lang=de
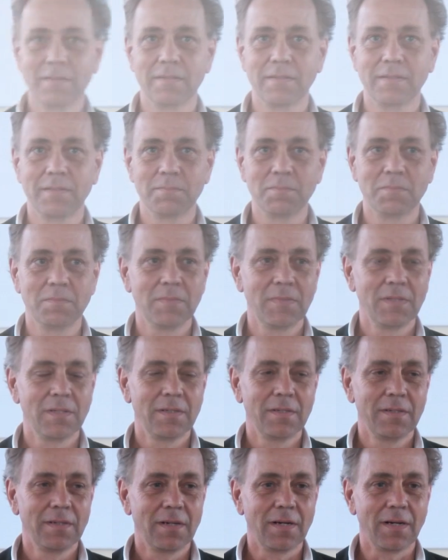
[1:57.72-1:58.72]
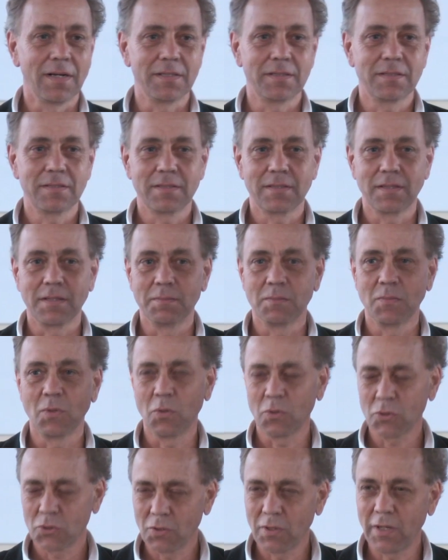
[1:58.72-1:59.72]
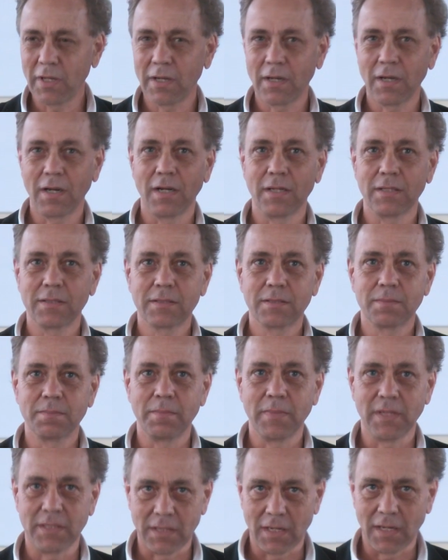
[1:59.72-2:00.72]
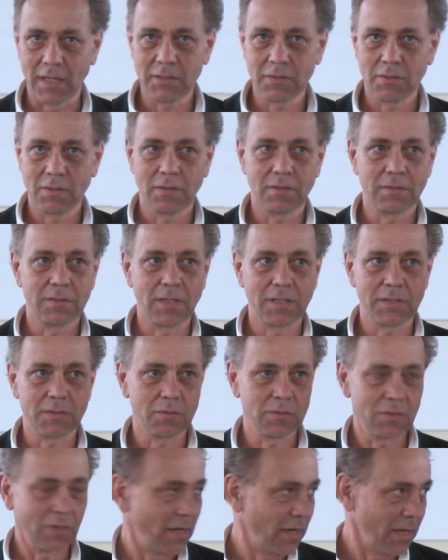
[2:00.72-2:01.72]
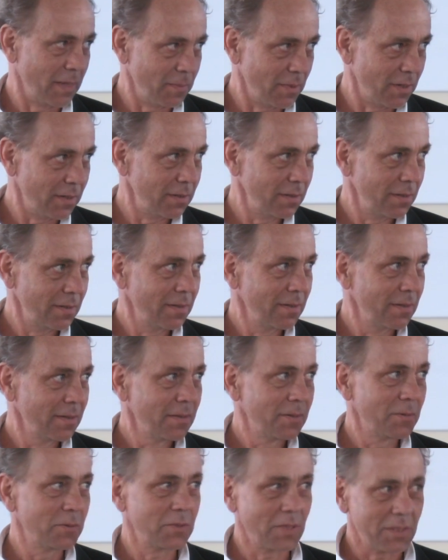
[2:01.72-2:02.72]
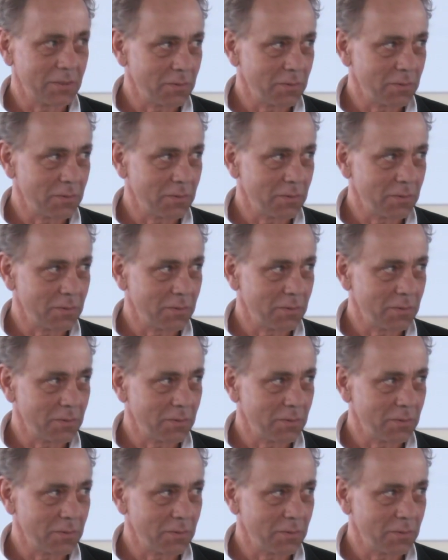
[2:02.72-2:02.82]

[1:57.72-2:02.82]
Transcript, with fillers: äh, ähm, als ähm, Hochschullehrer, als Mediator und als Unternehmer. Und